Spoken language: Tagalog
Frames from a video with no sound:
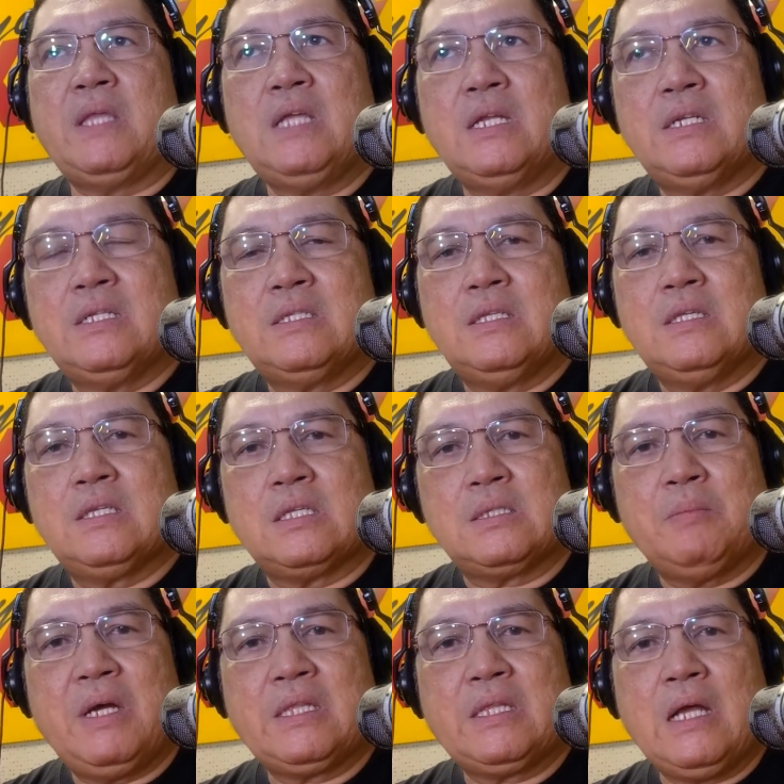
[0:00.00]
anesthesia sa
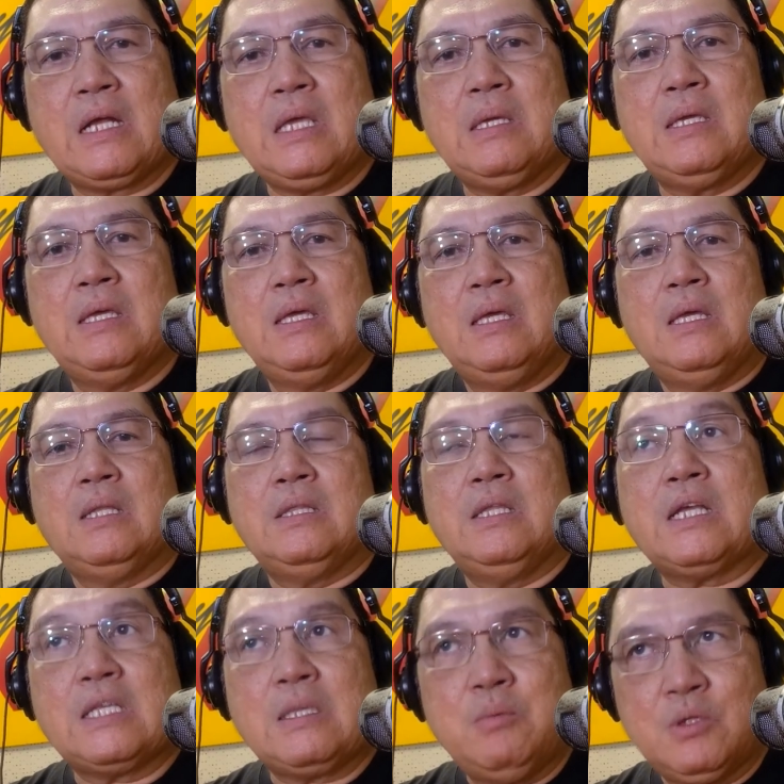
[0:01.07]
bata kay di
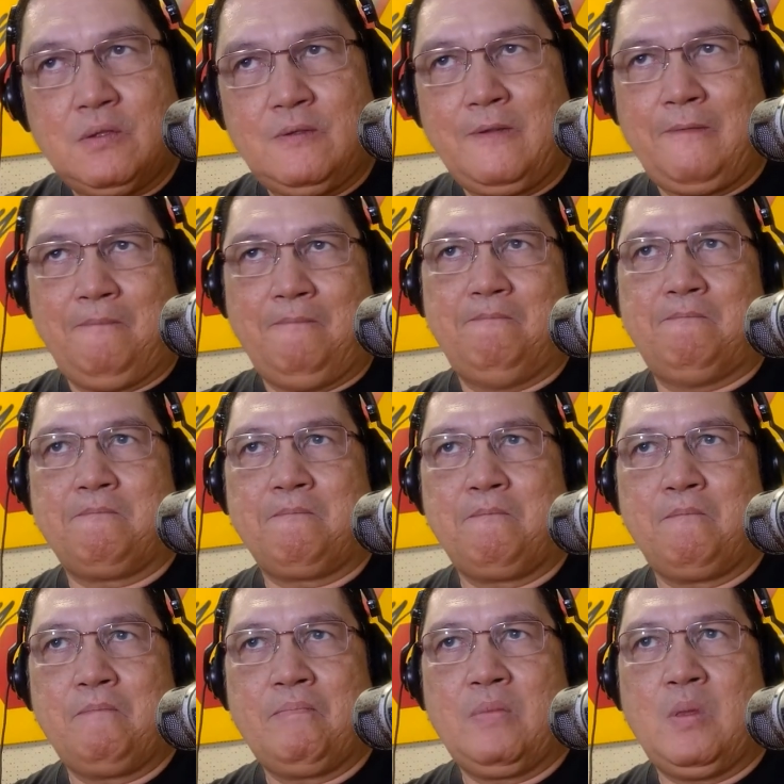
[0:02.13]
kasabot
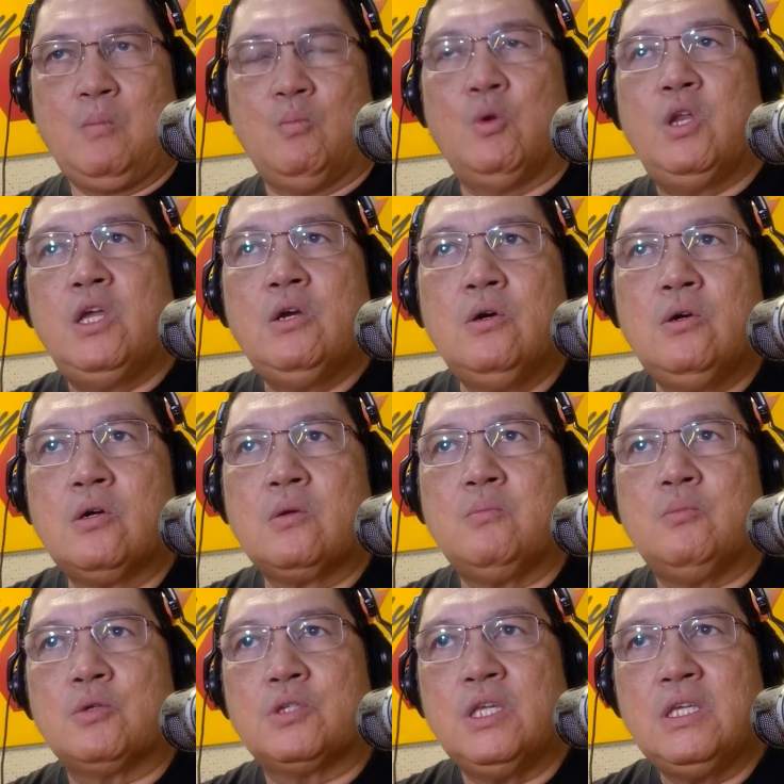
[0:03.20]
mulihok
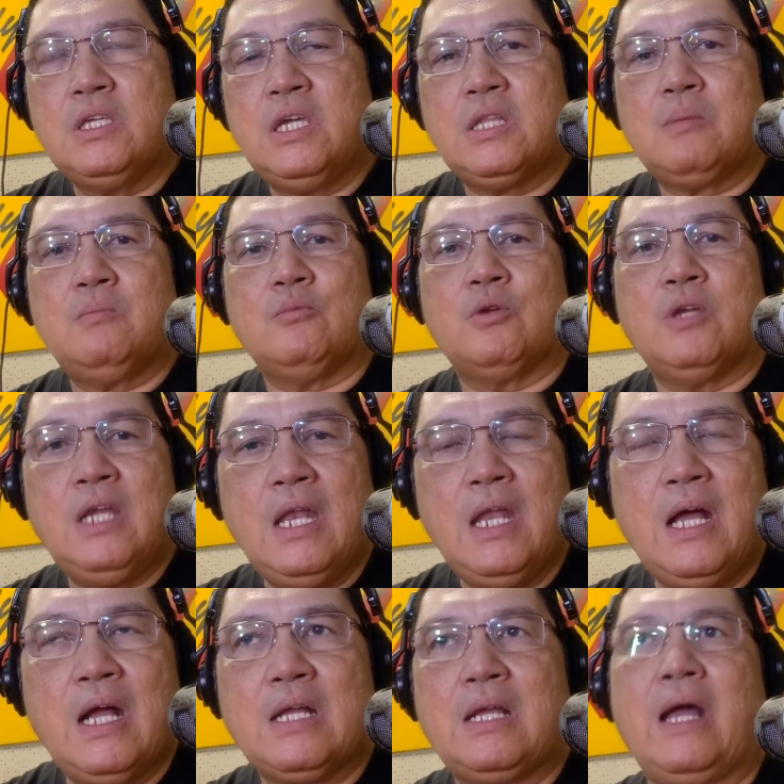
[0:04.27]
musinggit
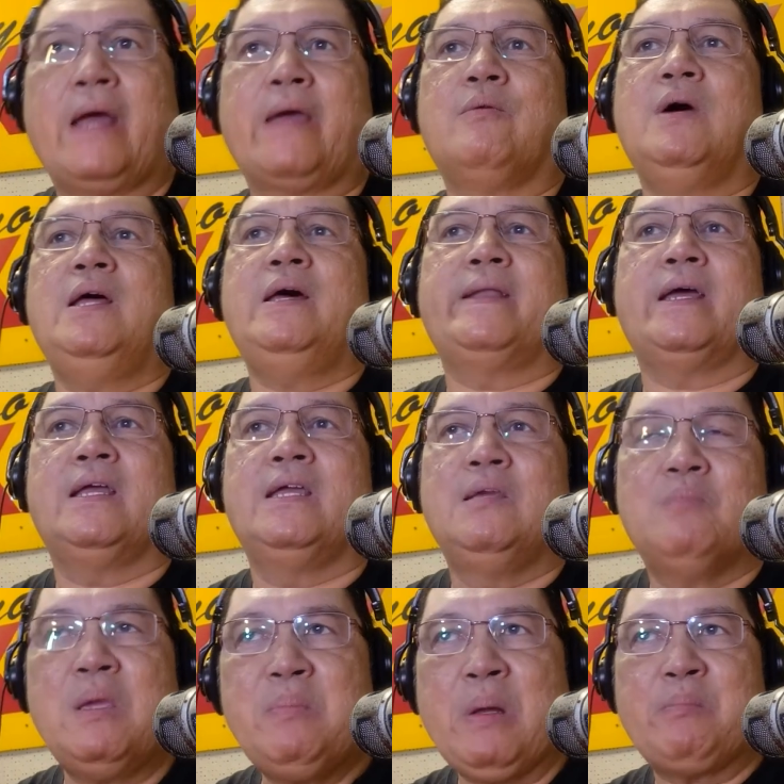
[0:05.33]
muhilak aywa na
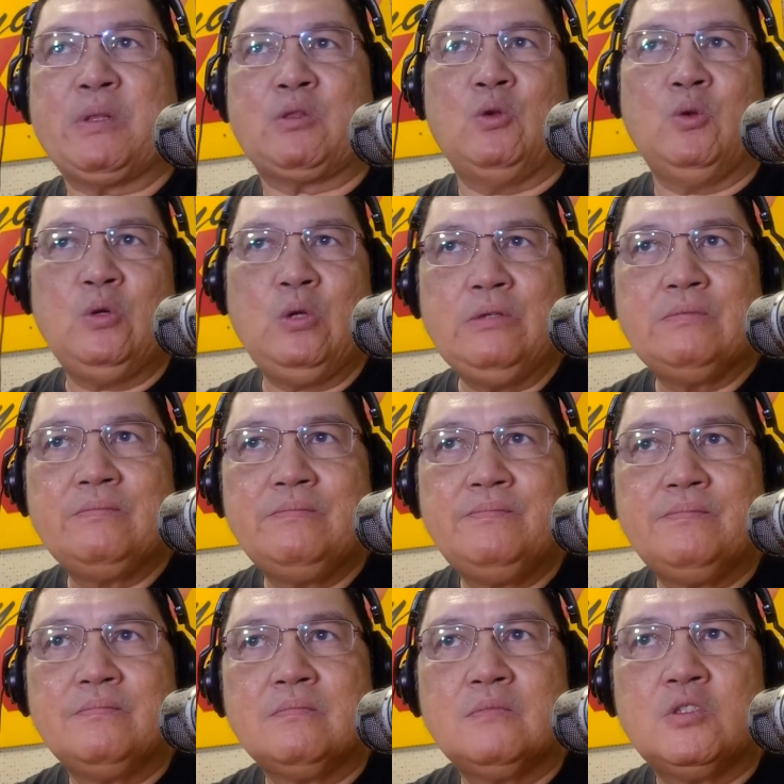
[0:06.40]
may pagpatulogon
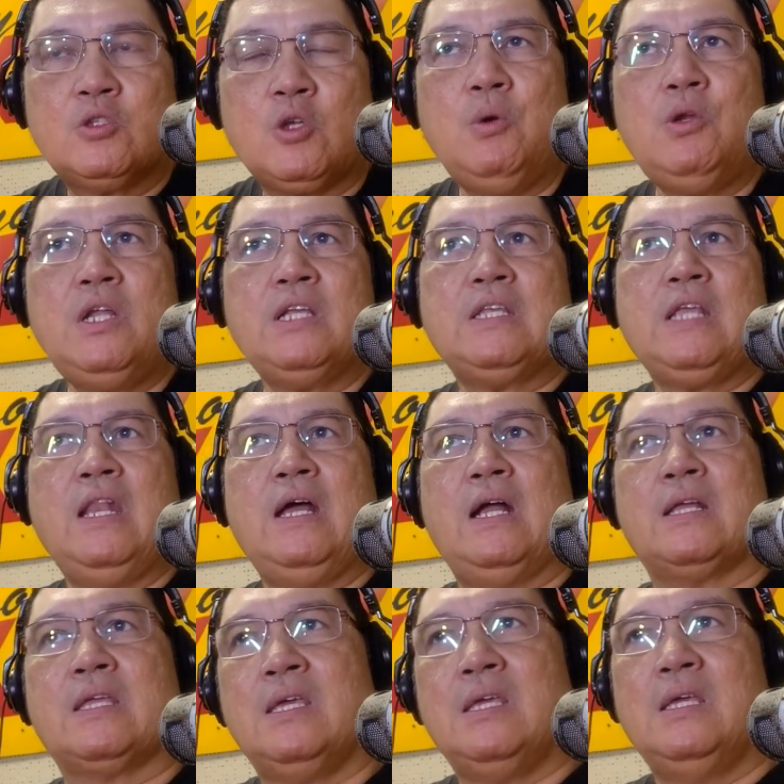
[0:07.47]
so na sila ang
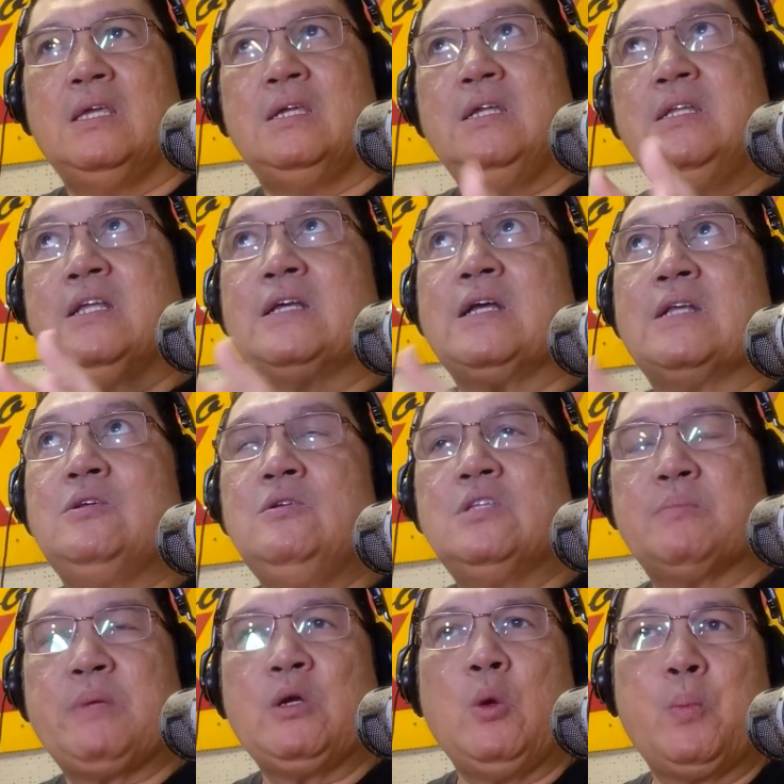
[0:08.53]
indikasyon
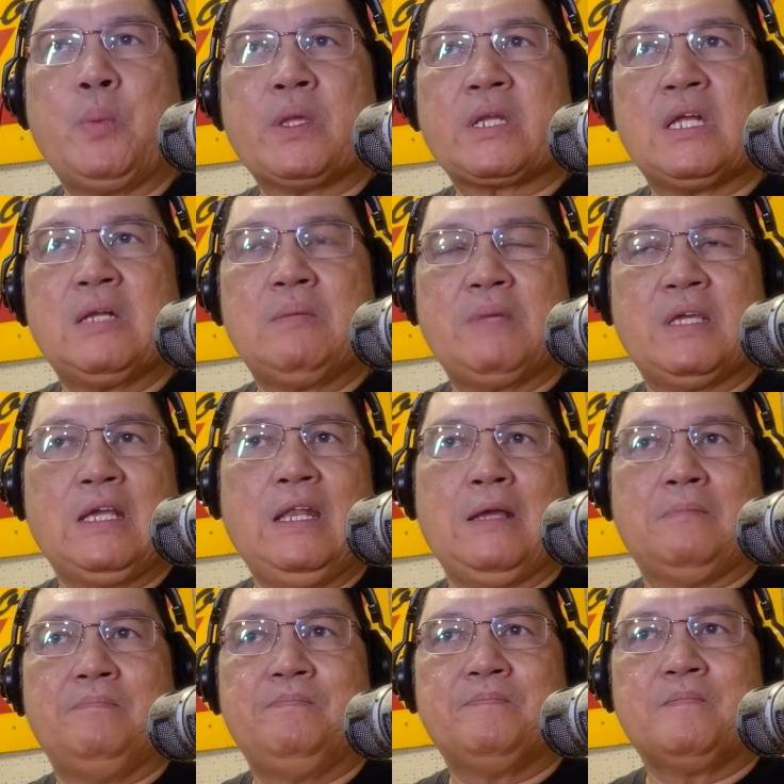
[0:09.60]
sa pag-opera may
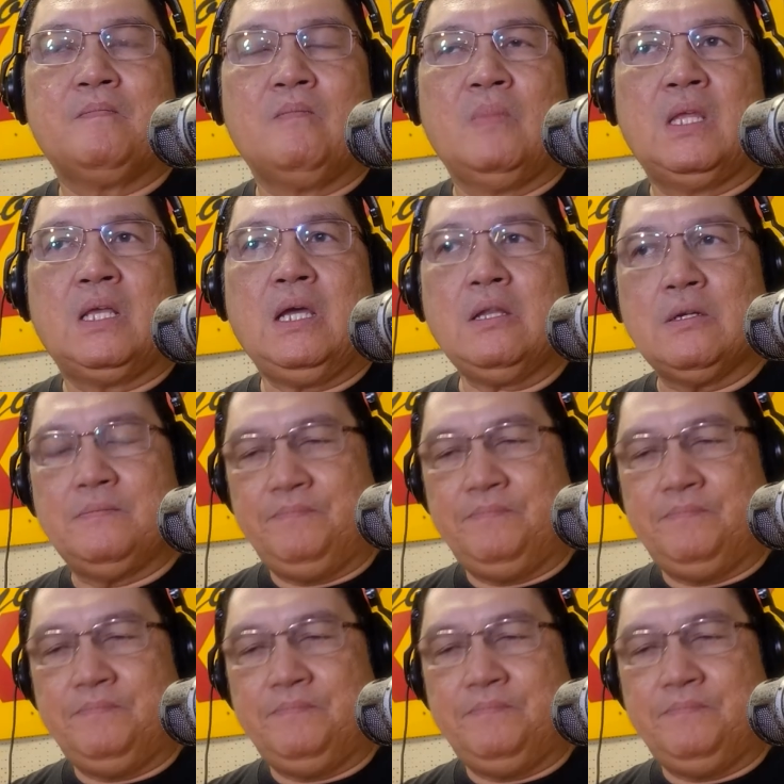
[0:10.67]
gala karon